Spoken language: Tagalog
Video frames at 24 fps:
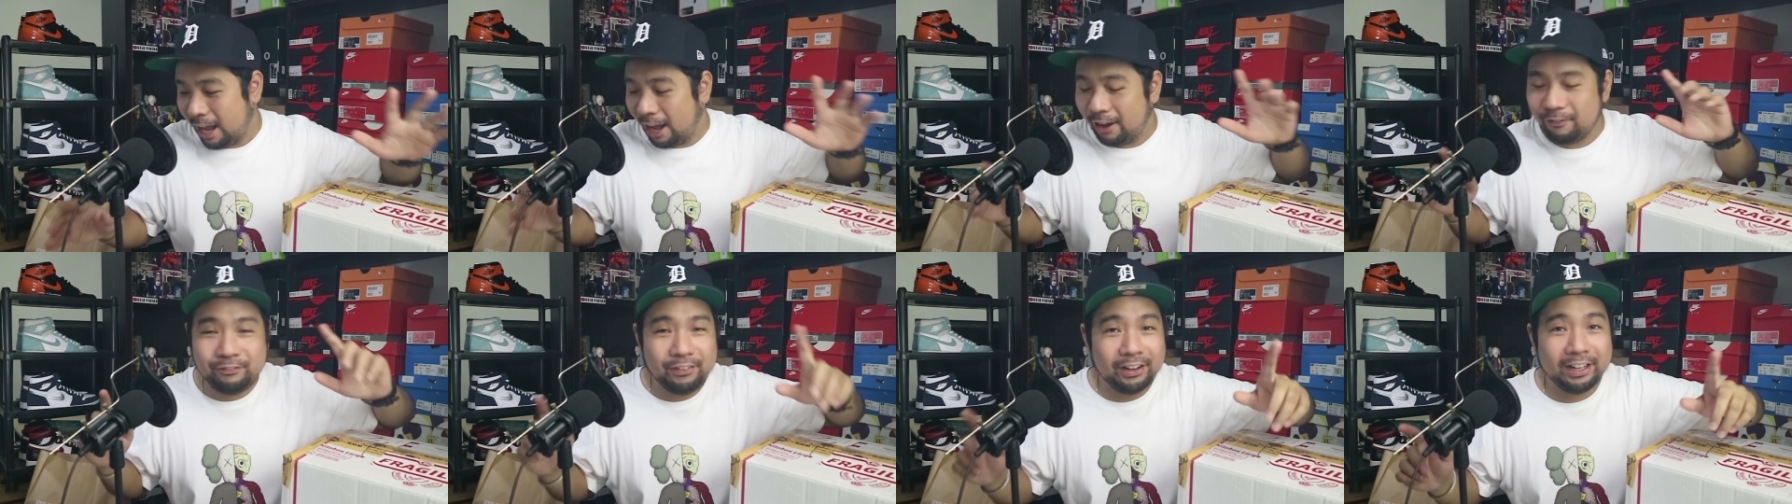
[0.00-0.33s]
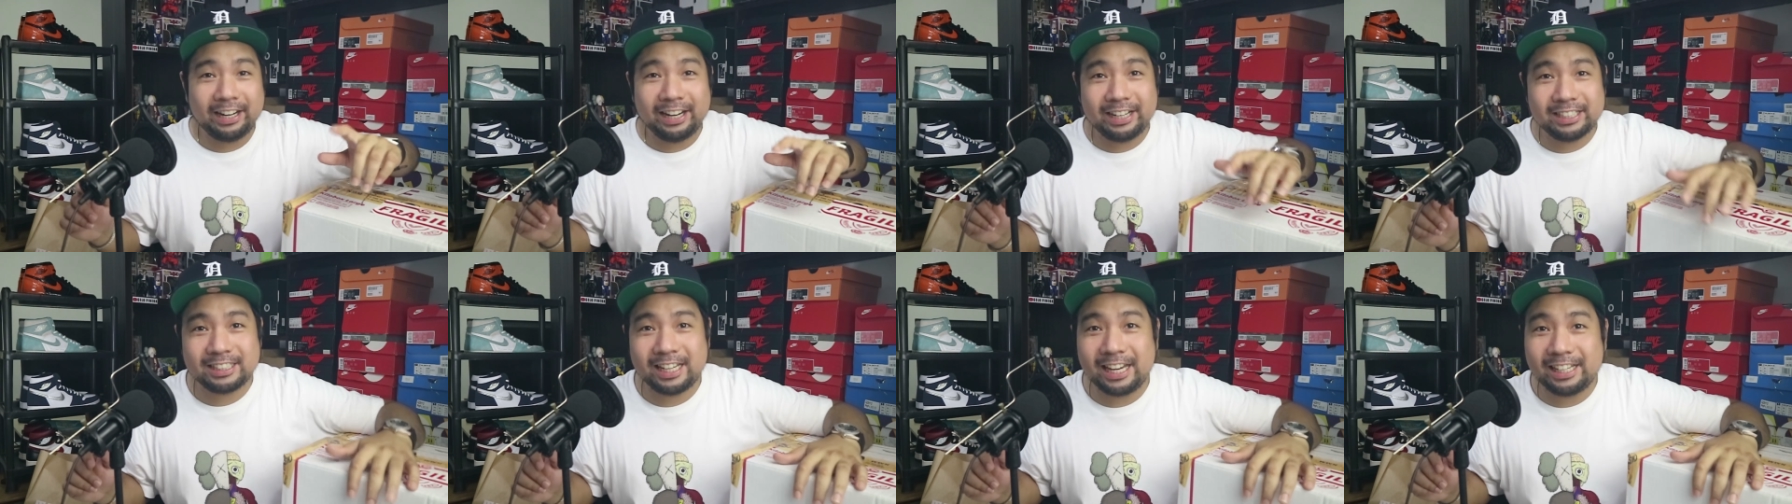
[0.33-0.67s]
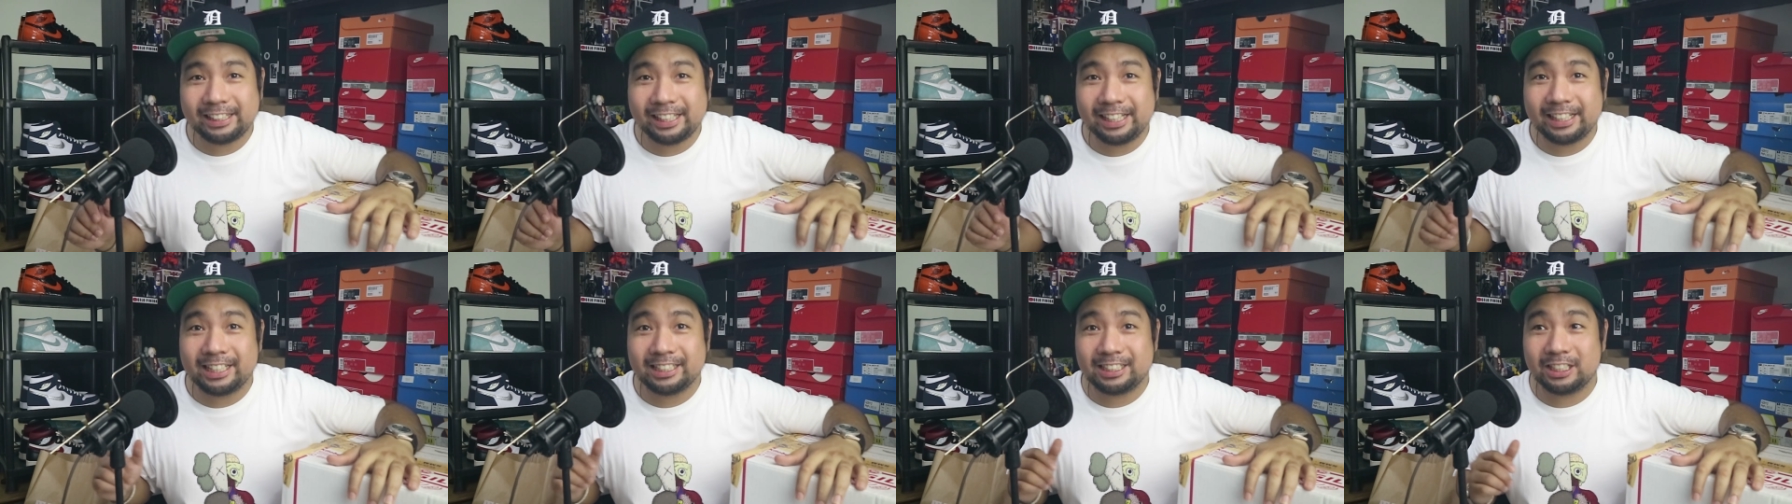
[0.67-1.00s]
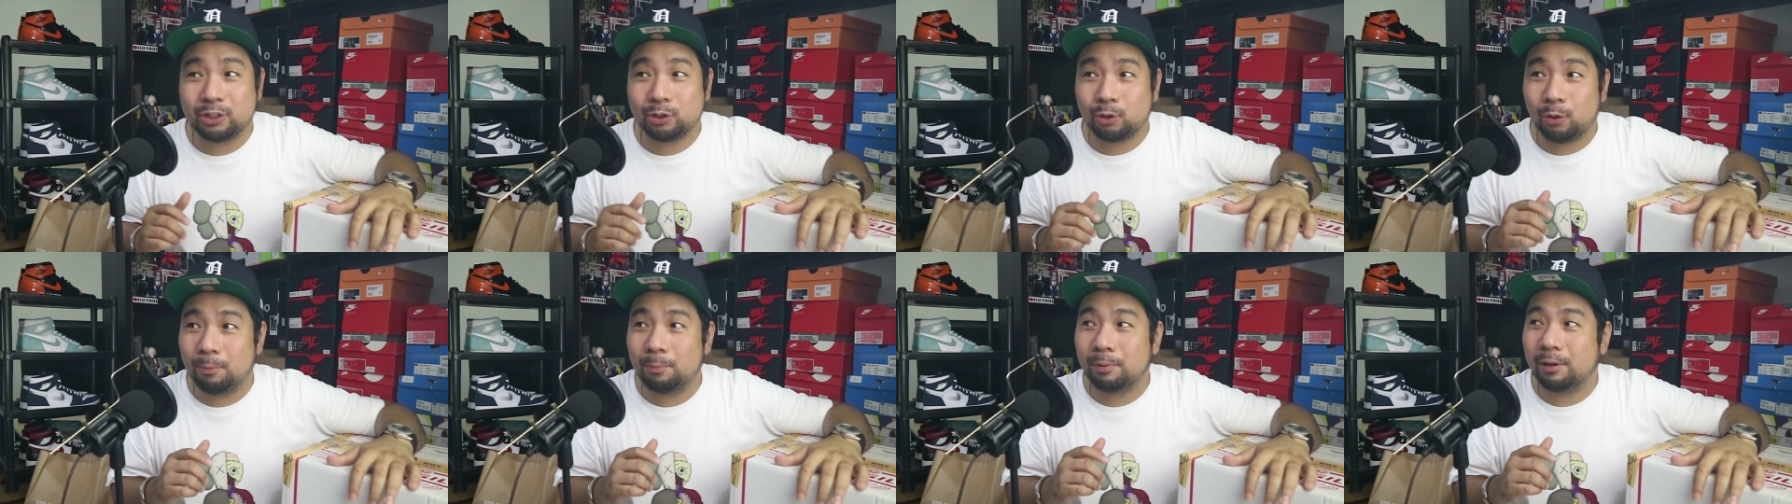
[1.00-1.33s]
I'm very excited
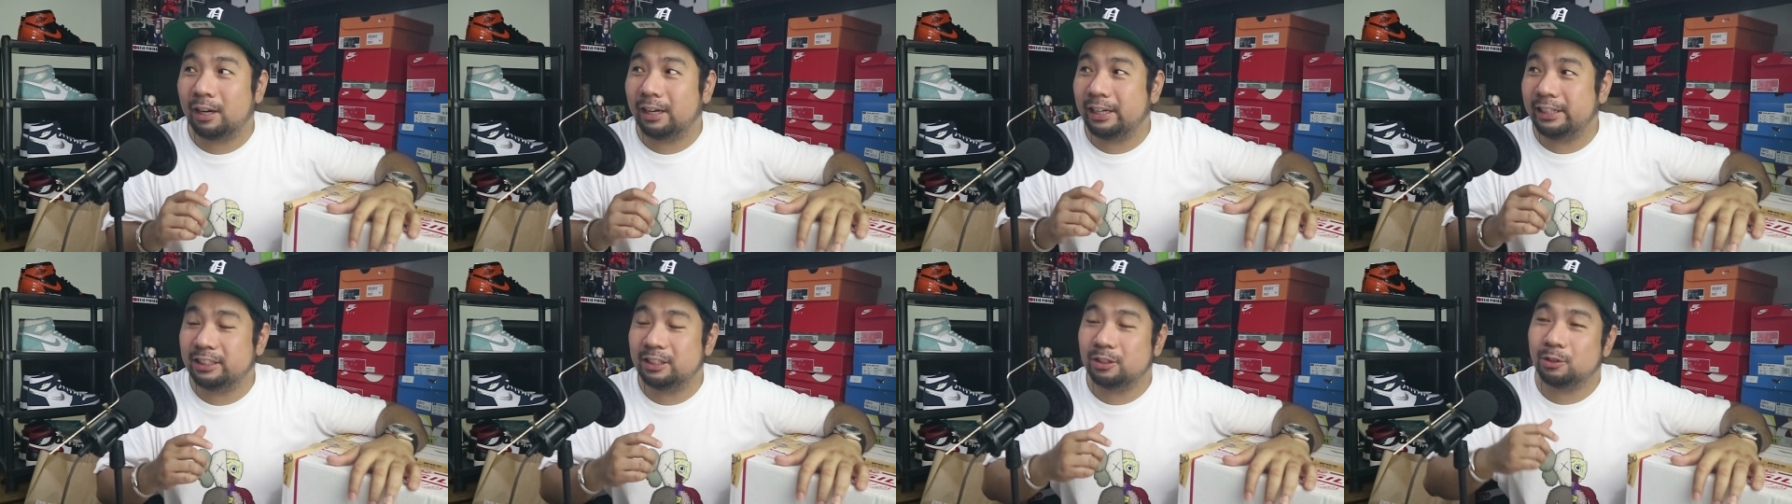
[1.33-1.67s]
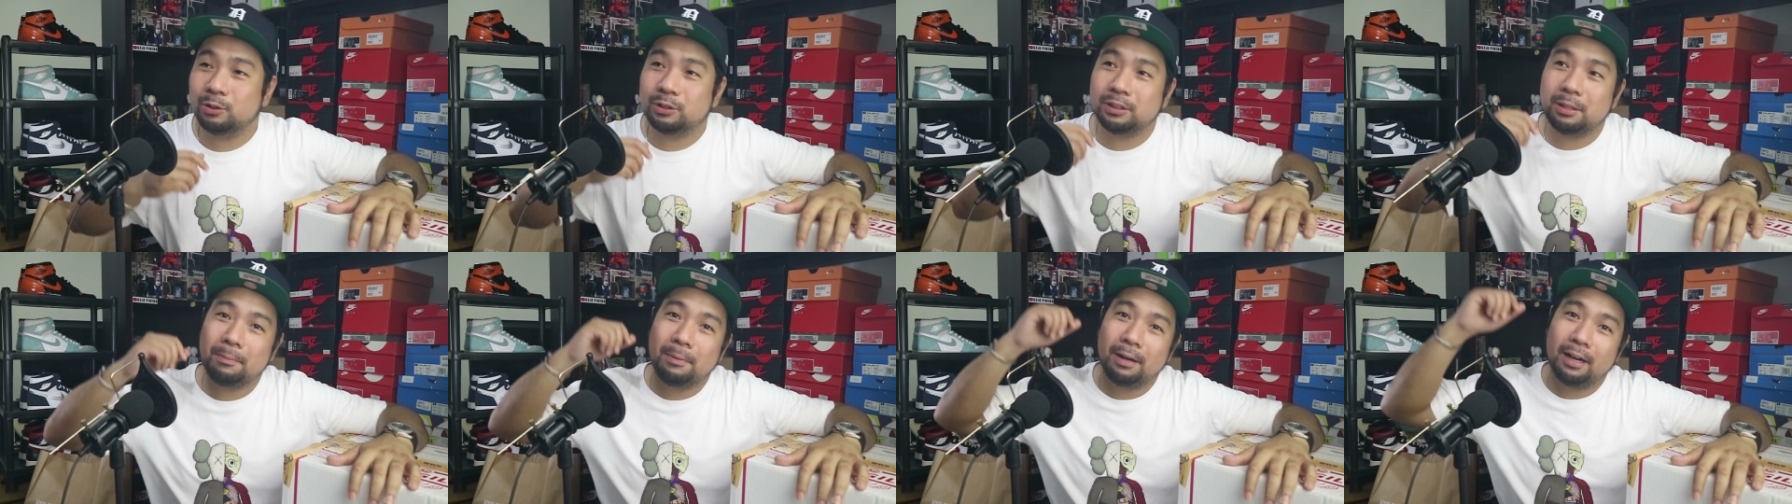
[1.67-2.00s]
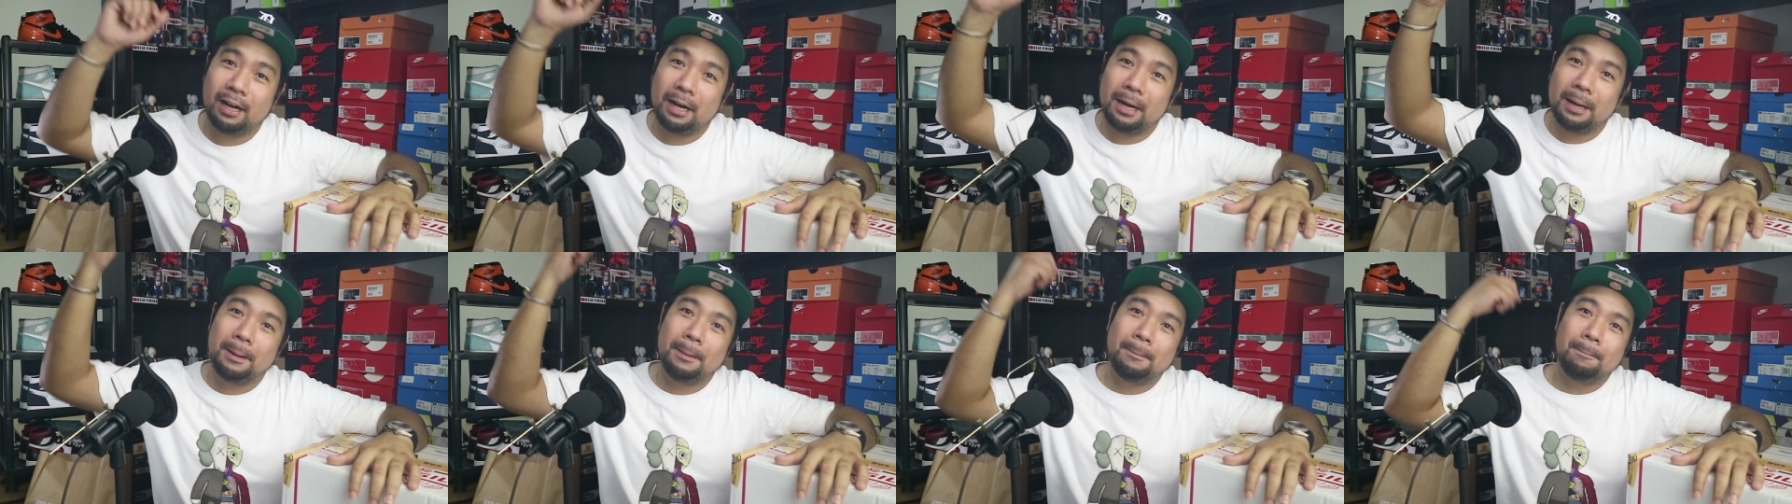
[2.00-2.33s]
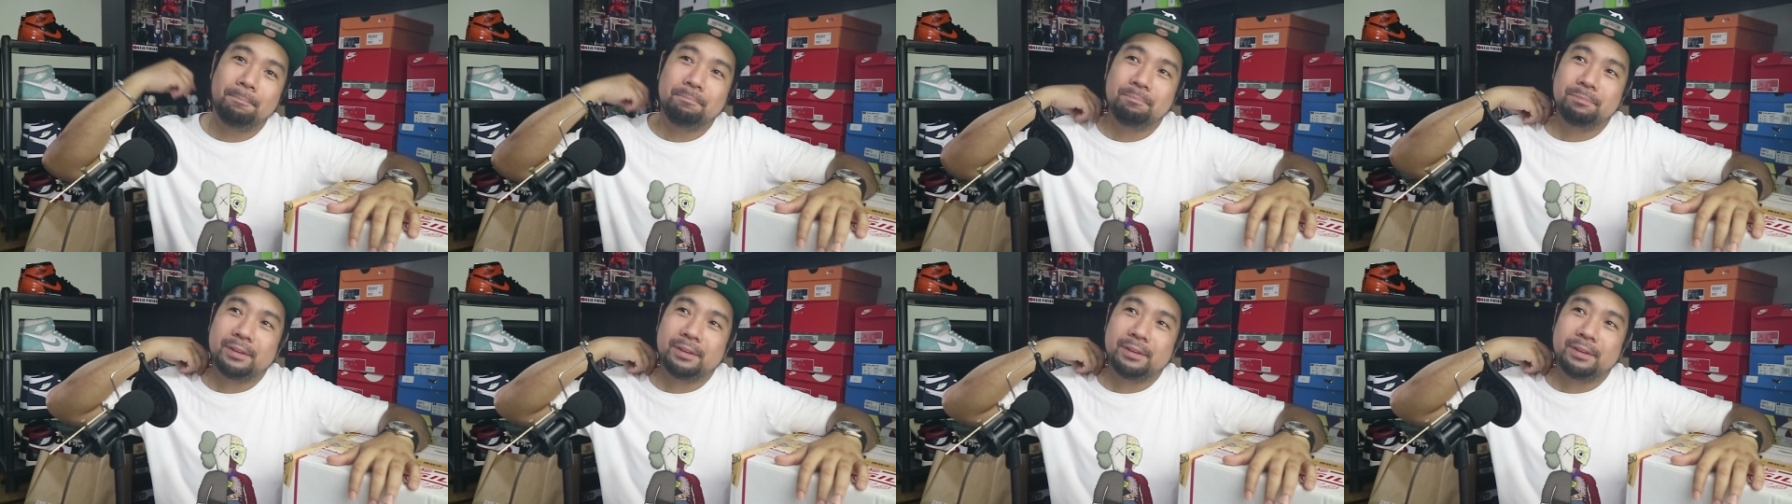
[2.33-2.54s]
kasi sobrang isa to sa mga